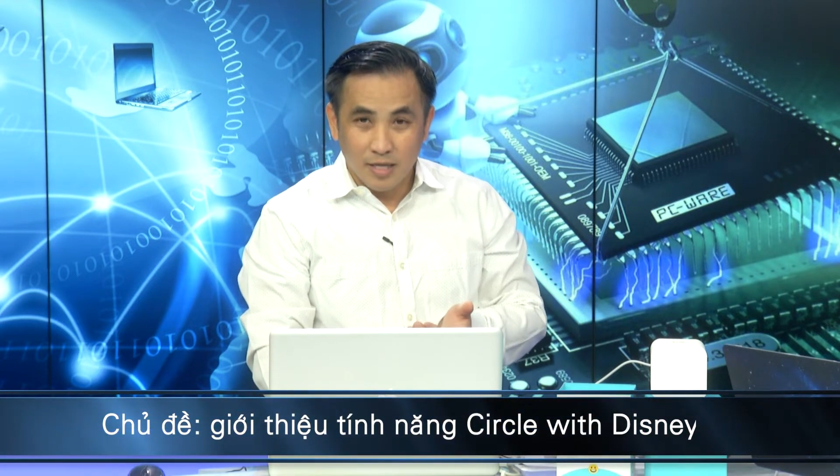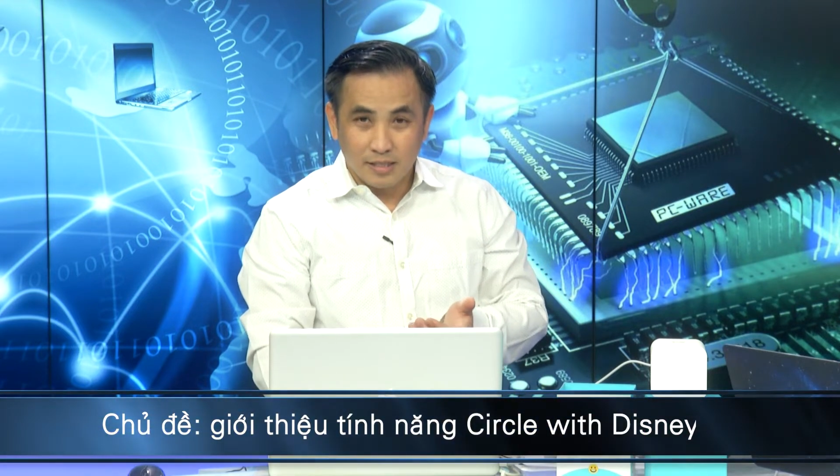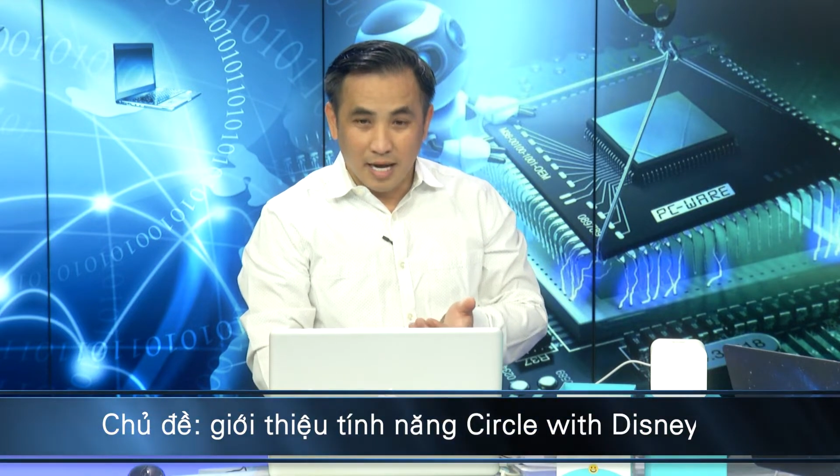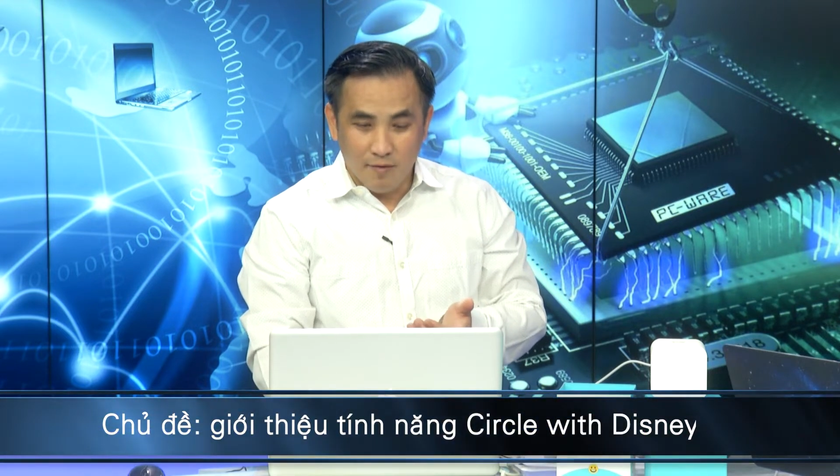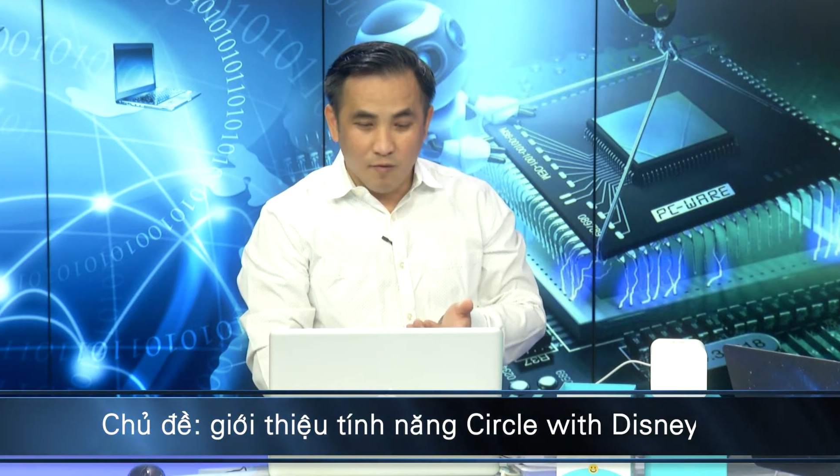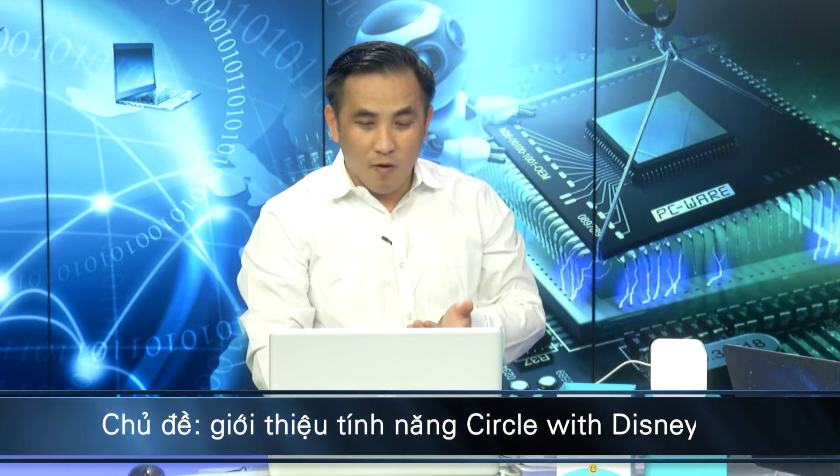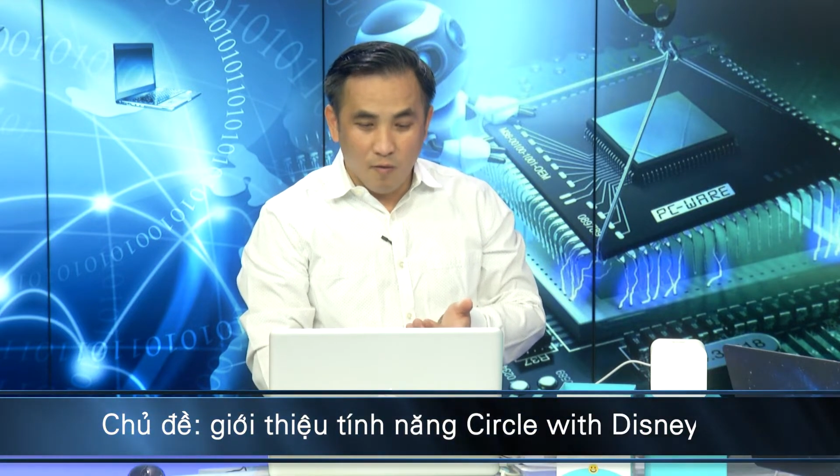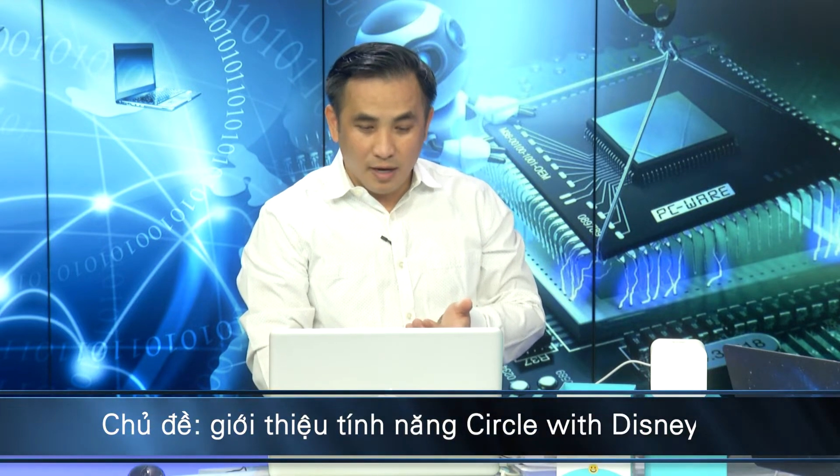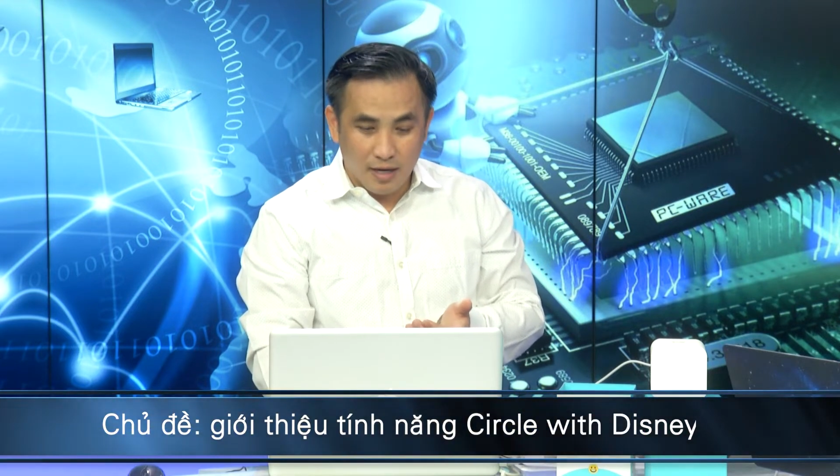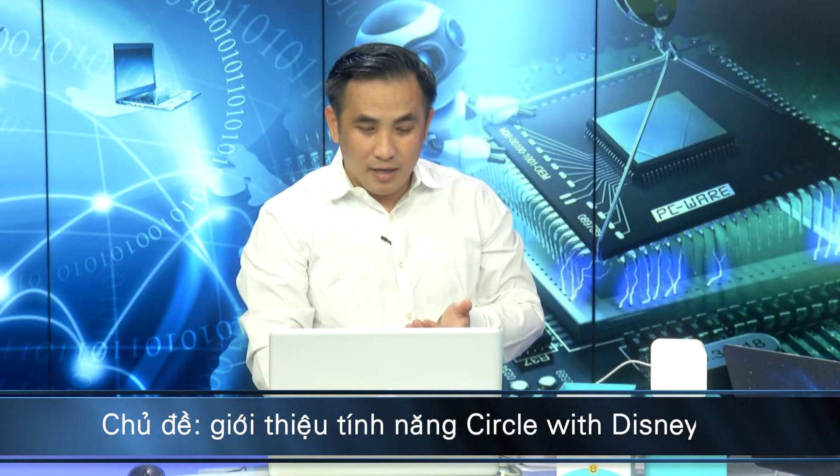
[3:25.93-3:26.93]
sẽ
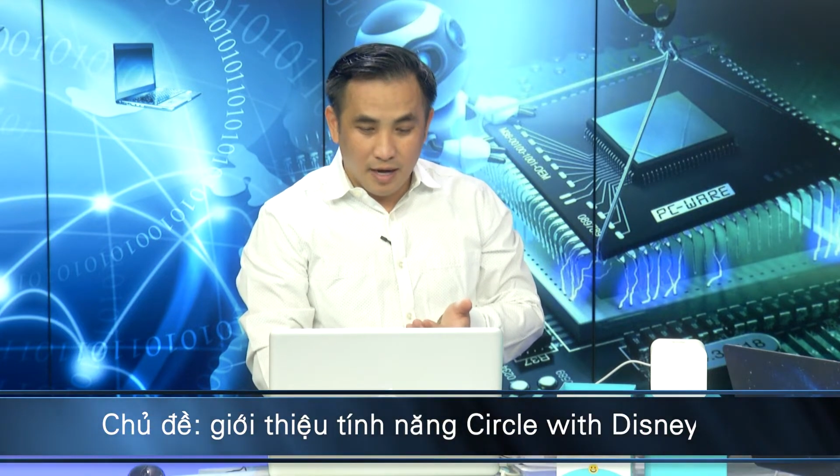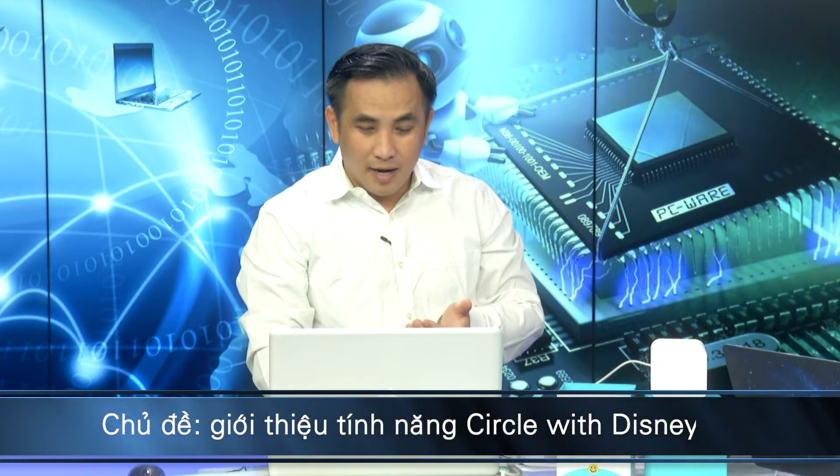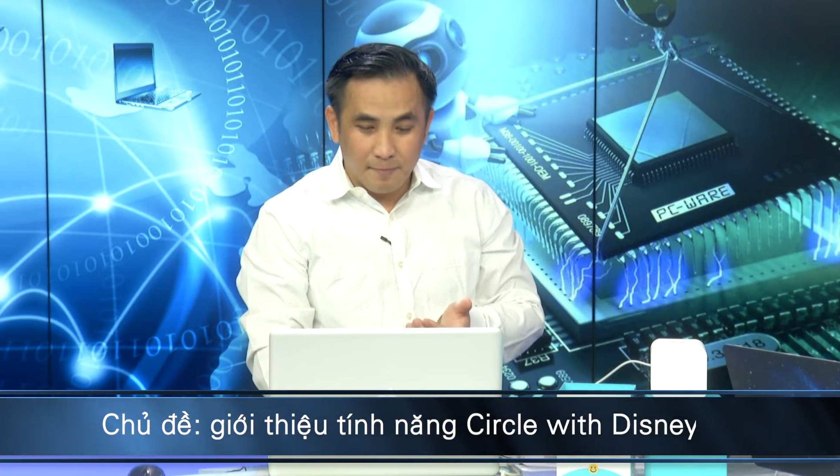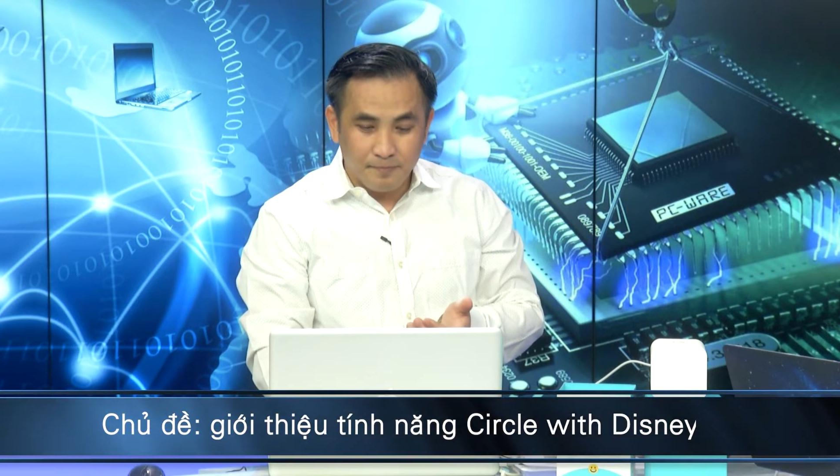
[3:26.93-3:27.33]
vô cái à,